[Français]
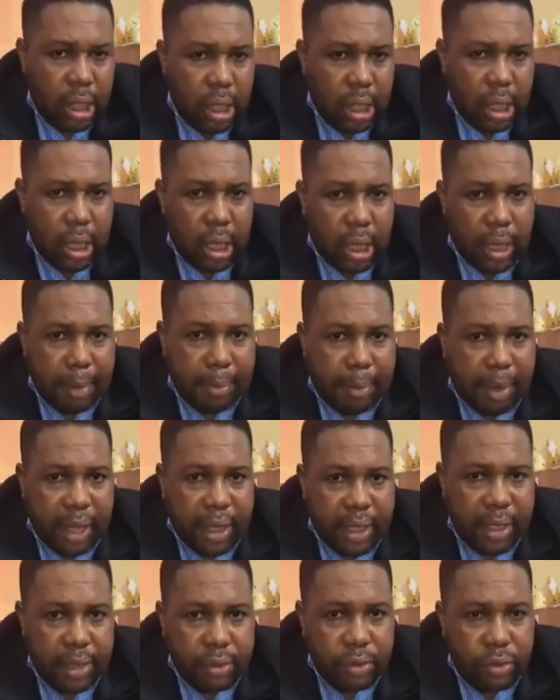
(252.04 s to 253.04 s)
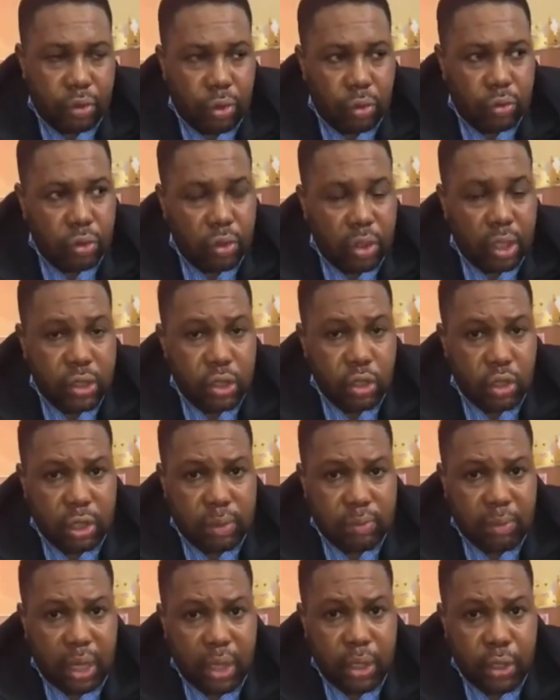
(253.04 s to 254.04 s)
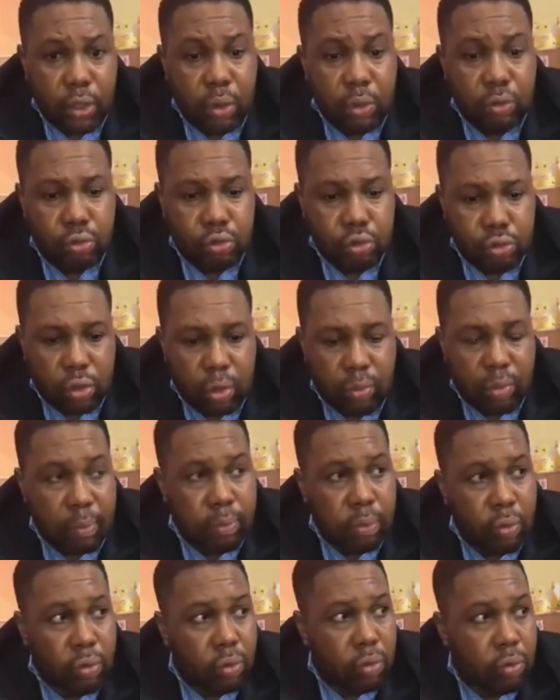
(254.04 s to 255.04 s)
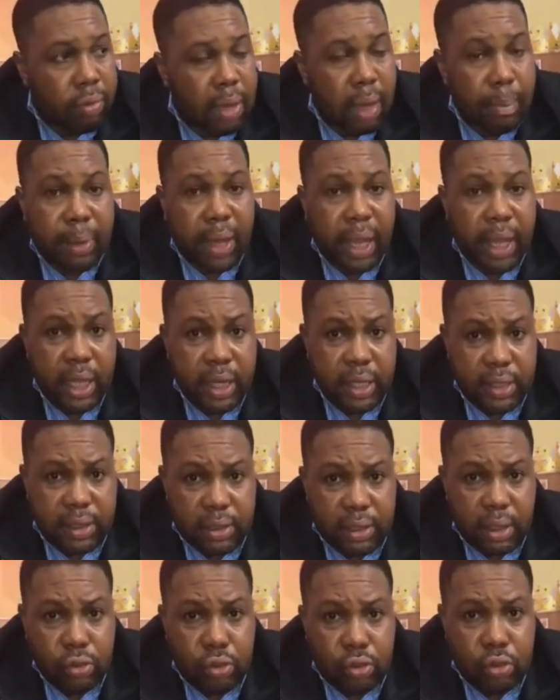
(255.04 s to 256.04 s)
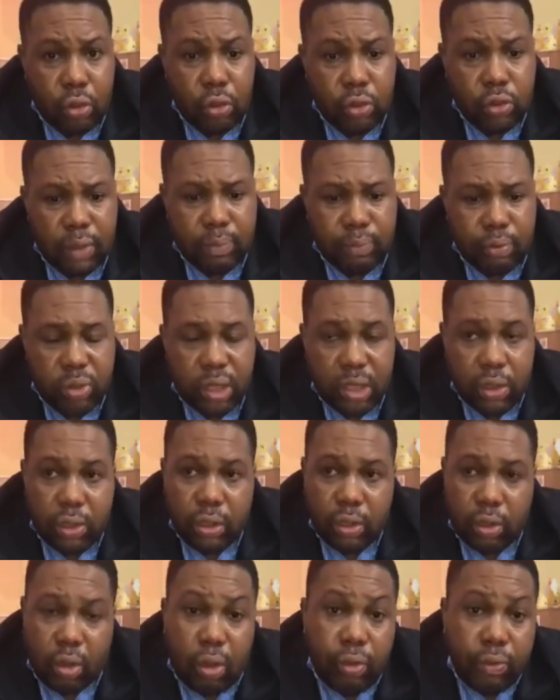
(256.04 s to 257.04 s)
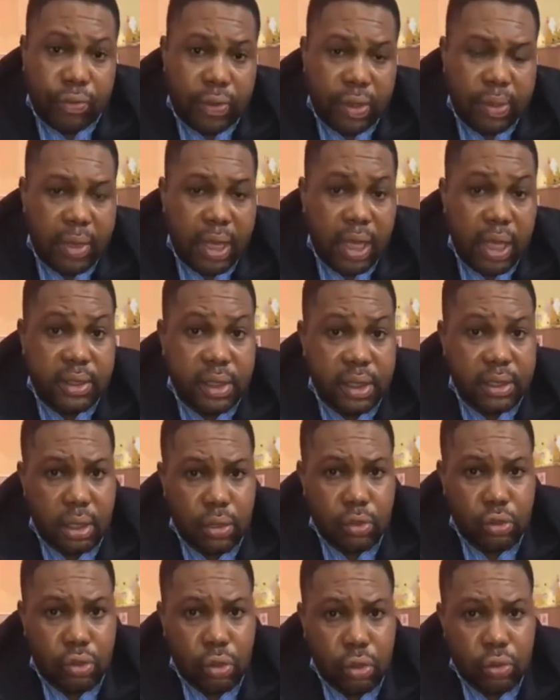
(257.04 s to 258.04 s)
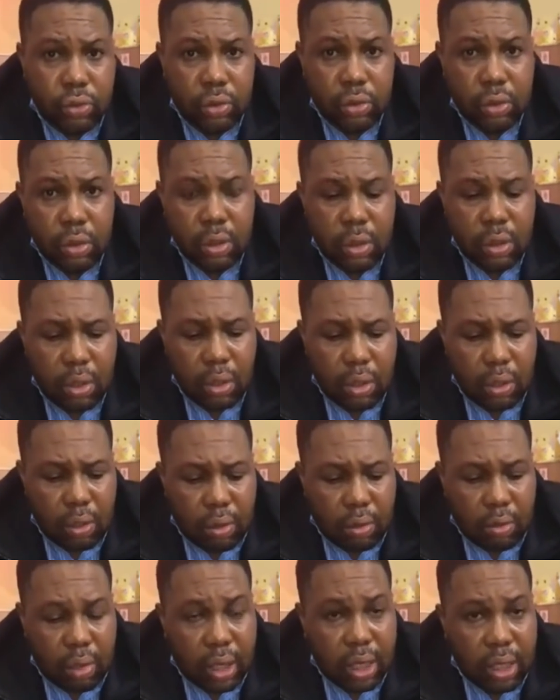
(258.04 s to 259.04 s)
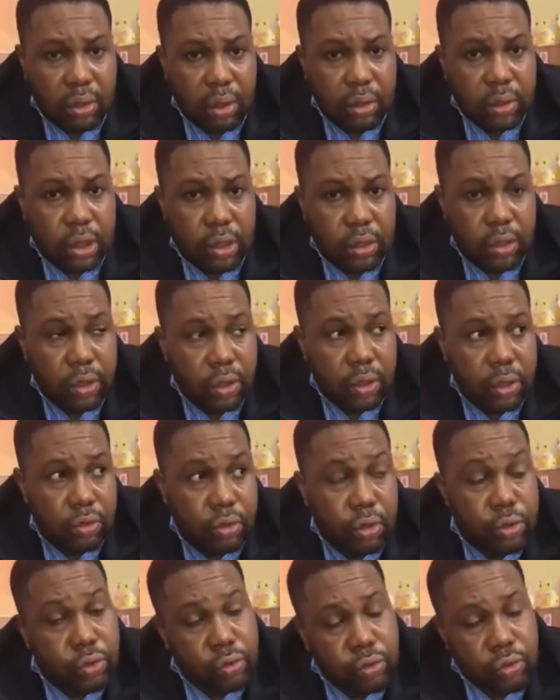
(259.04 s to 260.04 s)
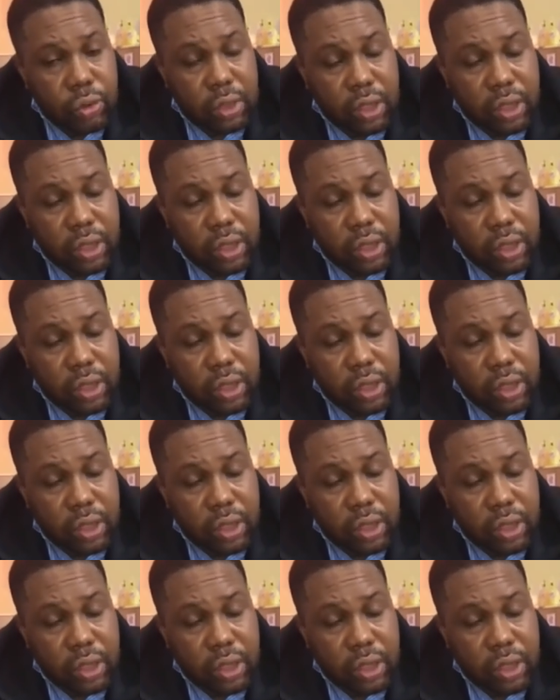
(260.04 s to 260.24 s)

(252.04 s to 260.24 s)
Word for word: à Paris. Je continuerai directement à Lyon, justement pour m'imprégner de certaines choses et puis confirmer certaines choses. Voilà, donc je suis